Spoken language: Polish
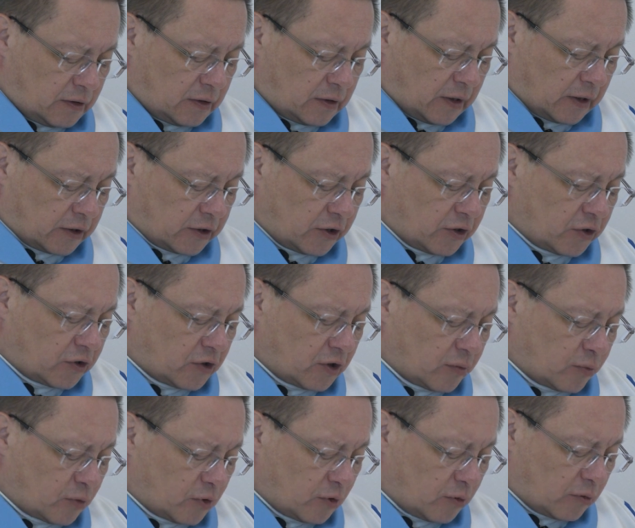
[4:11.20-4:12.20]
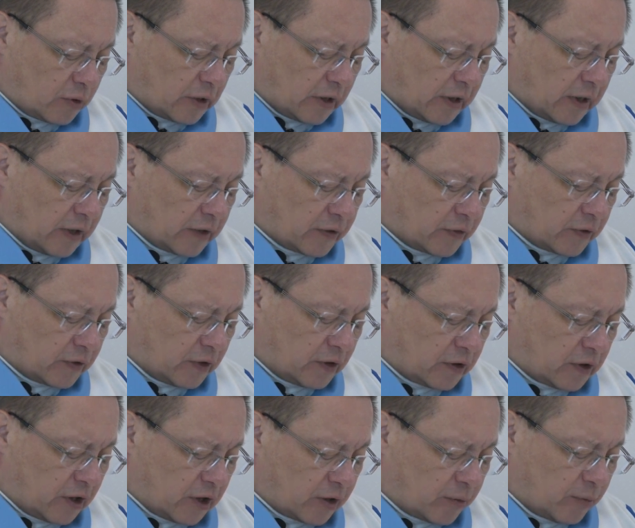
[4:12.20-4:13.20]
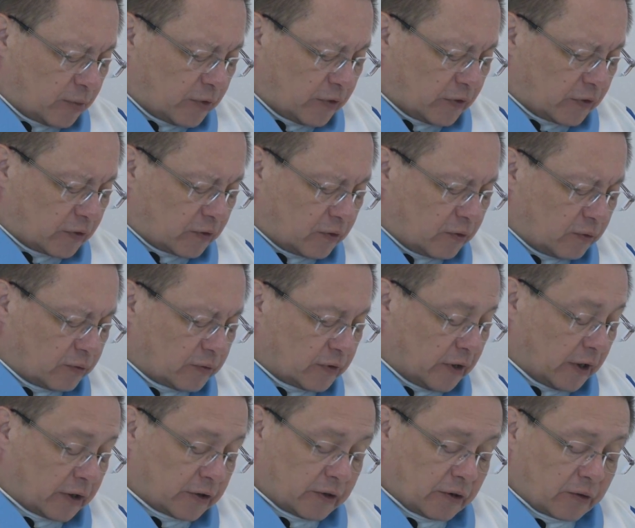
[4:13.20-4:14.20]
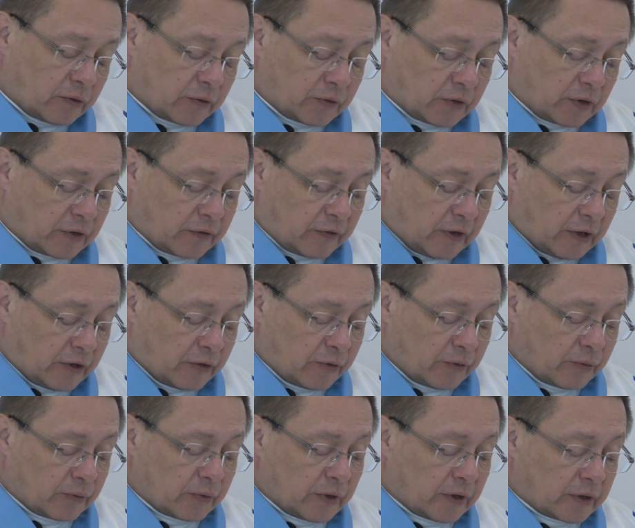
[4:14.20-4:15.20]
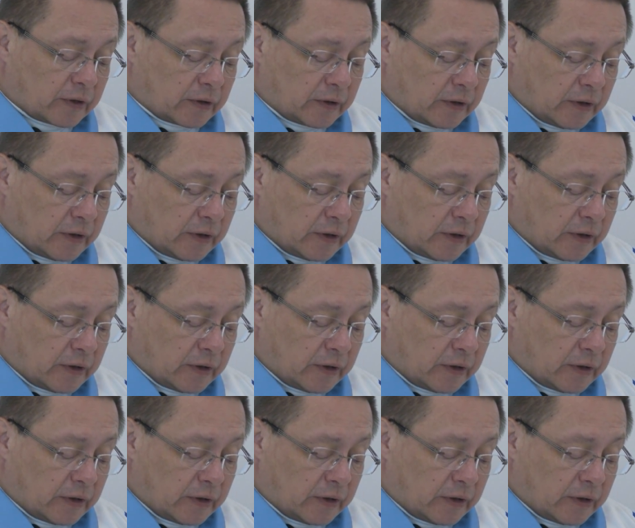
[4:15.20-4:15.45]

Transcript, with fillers: tak intymną relację, tak bliską, tak nierozerwalną, jak,